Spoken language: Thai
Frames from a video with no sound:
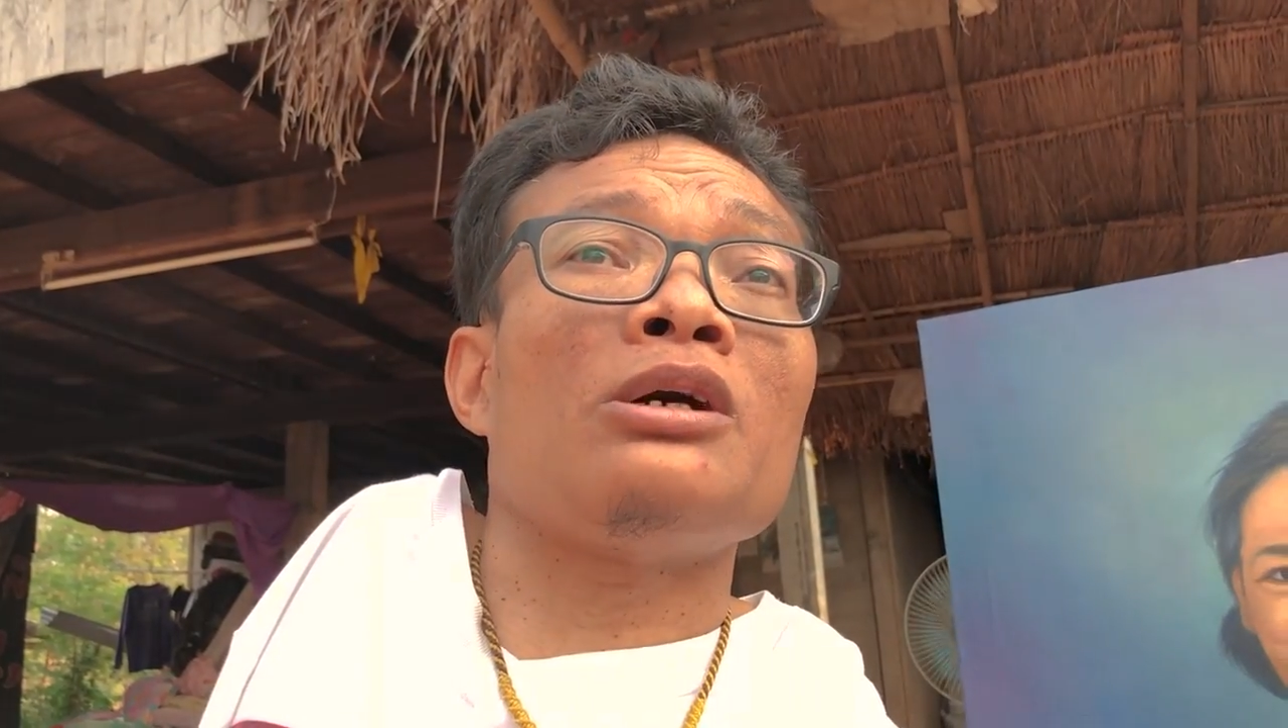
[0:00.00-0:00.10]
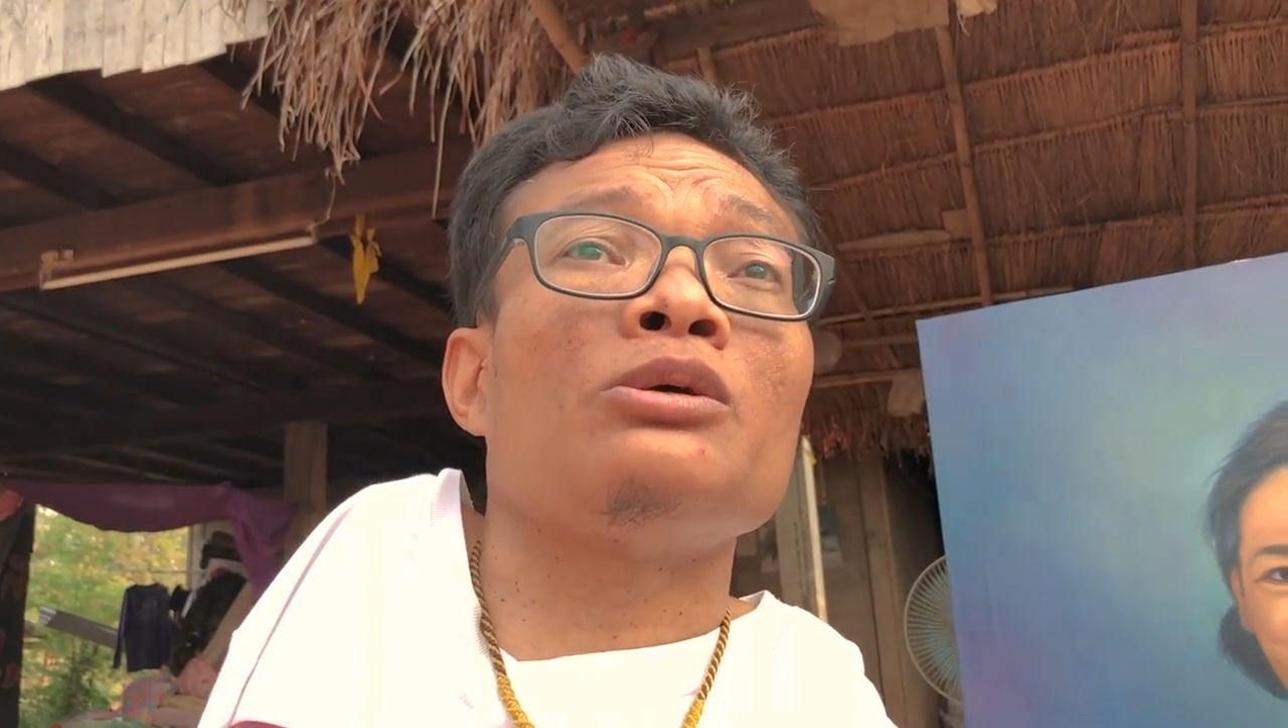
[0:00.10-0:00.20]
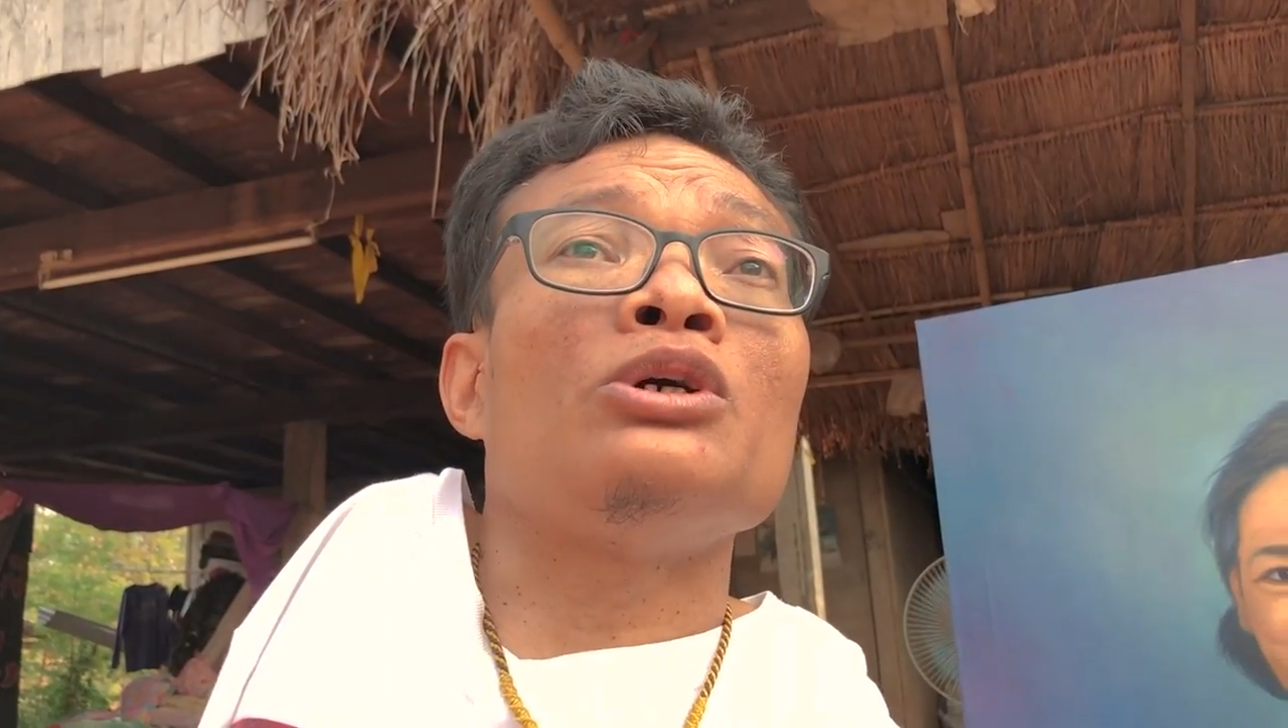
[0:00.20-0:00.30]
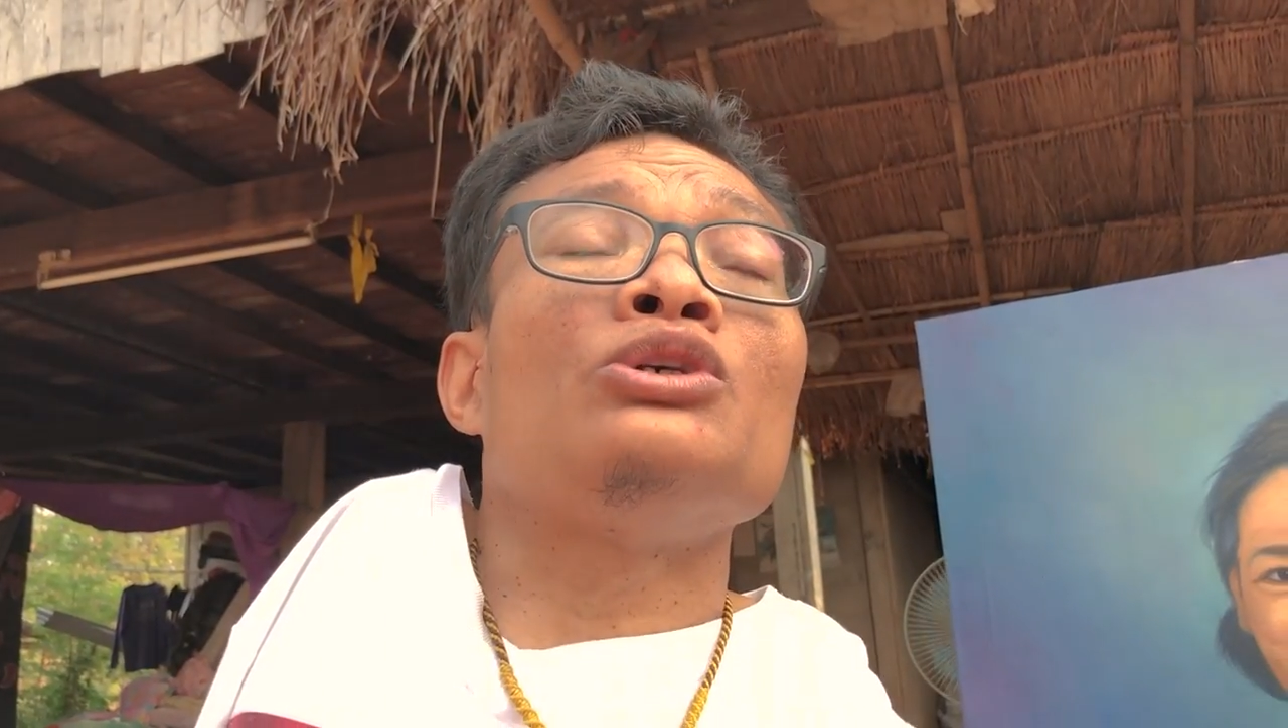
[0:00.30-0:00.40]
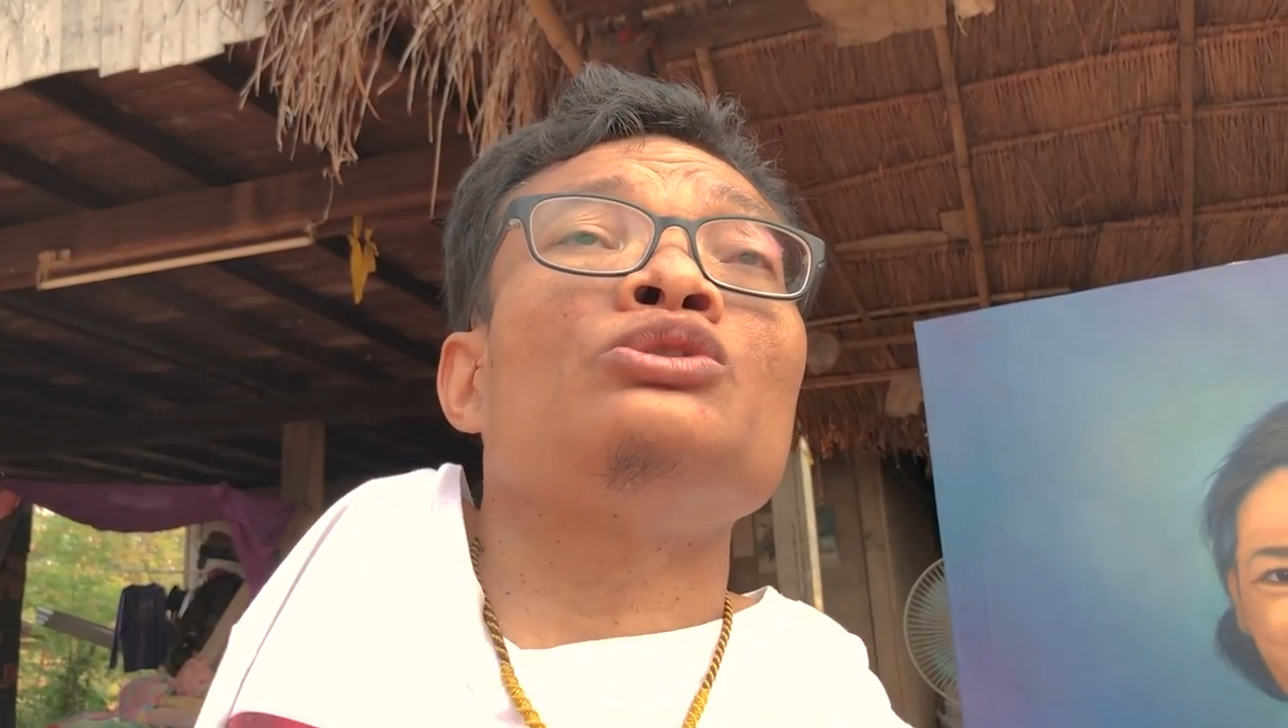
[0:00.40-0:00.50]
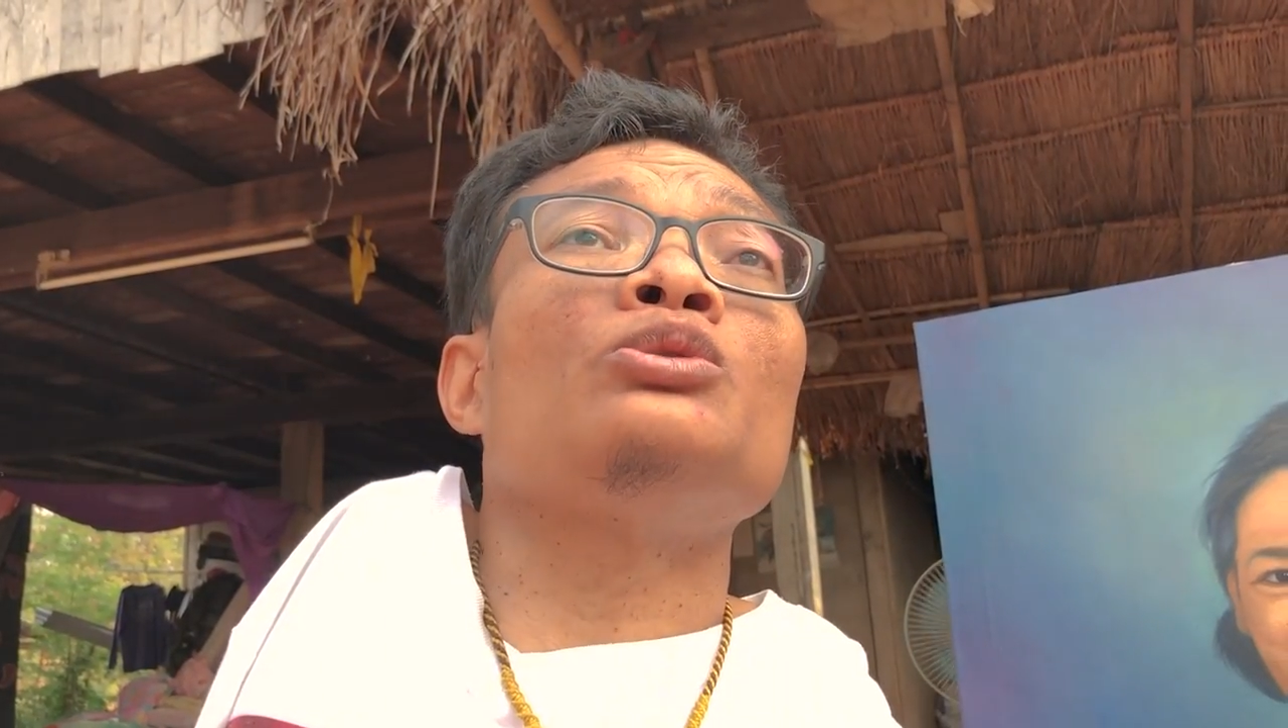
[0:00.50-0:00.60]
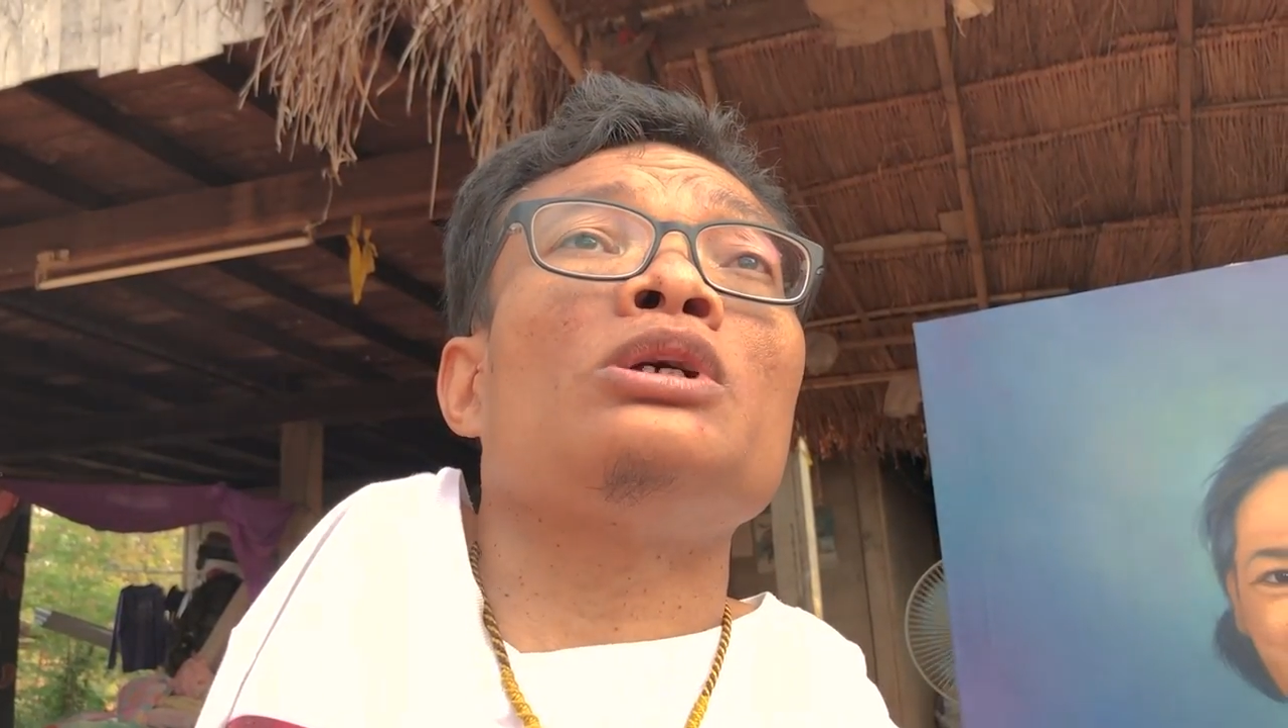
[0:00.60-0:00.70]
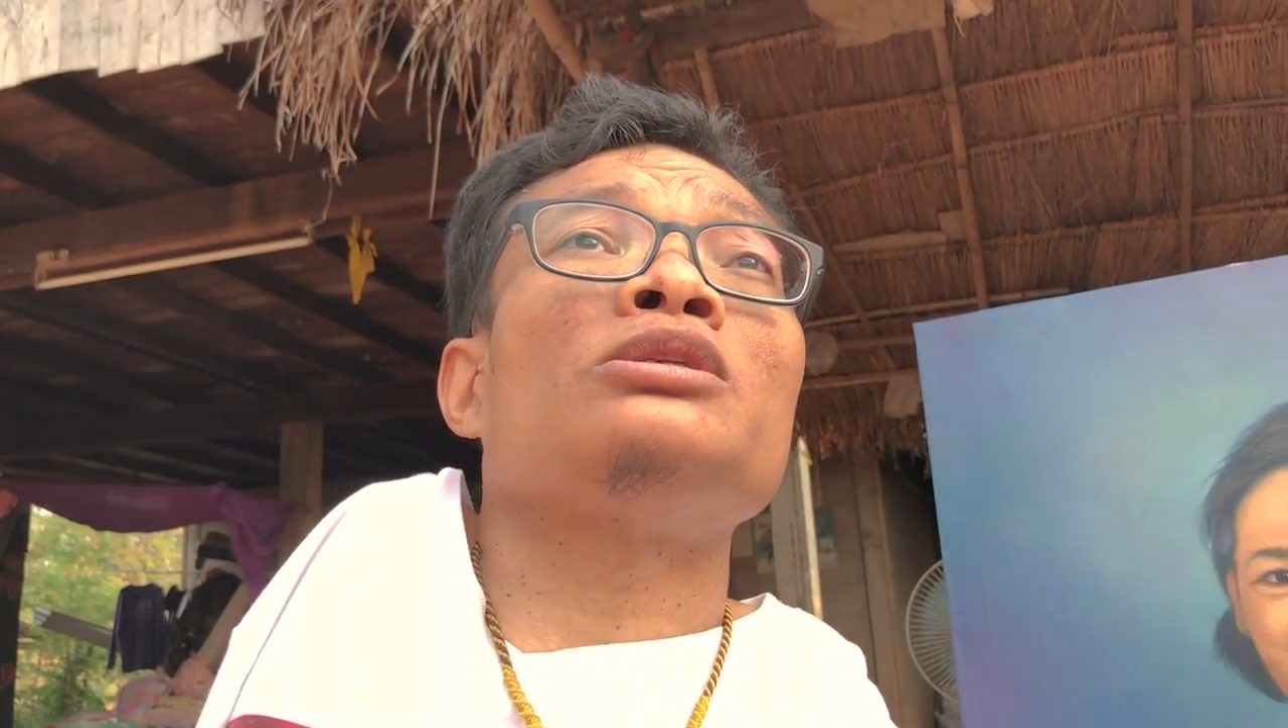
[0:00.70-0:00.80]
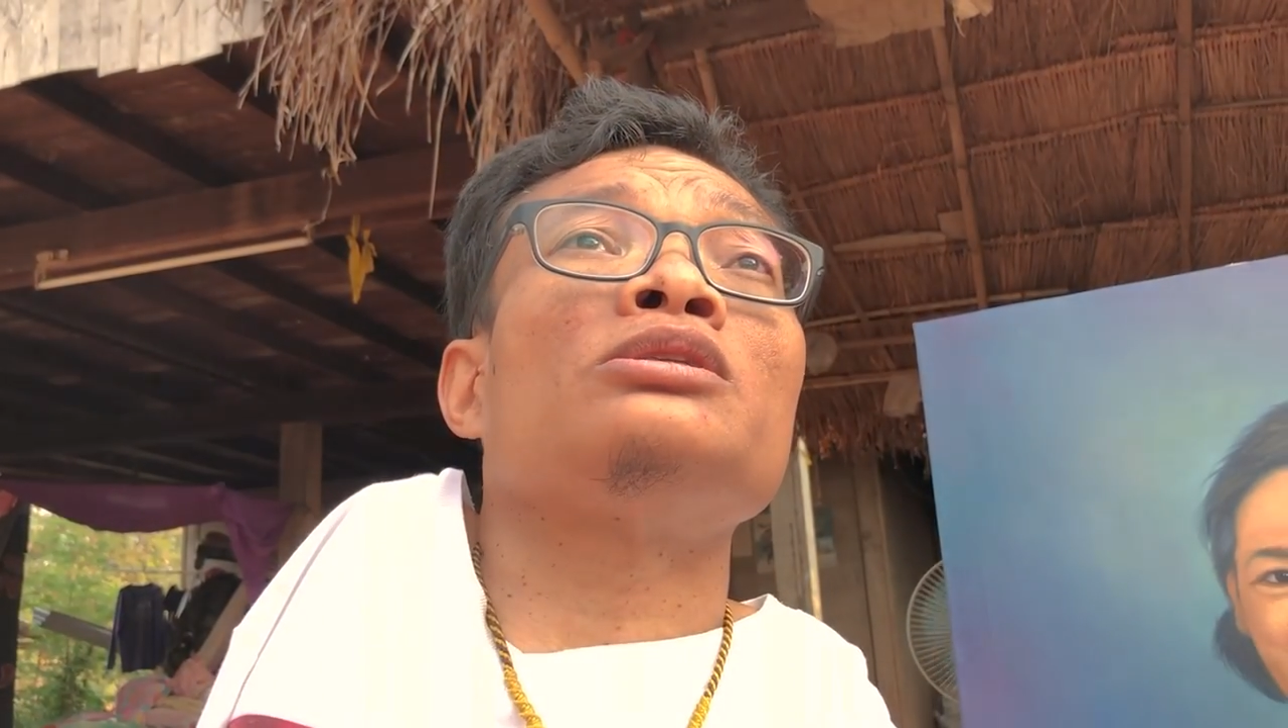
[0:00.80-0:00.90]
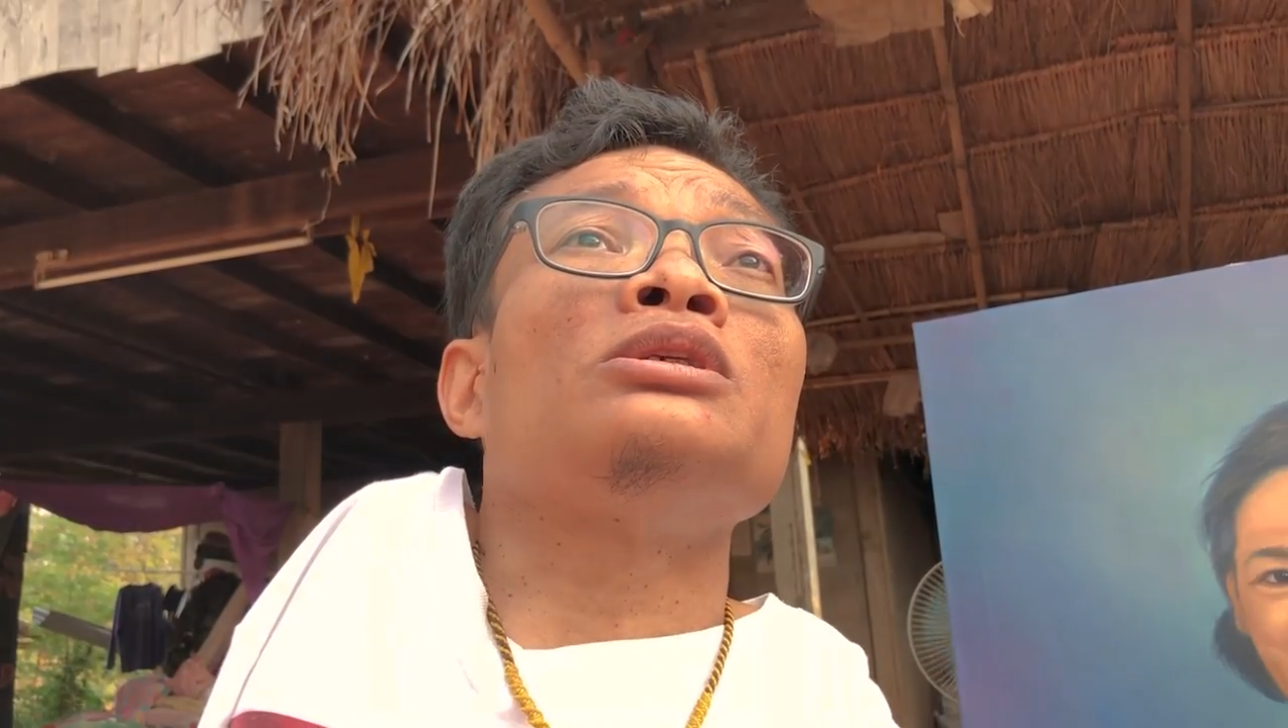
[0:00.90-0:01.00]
แล้วส่วน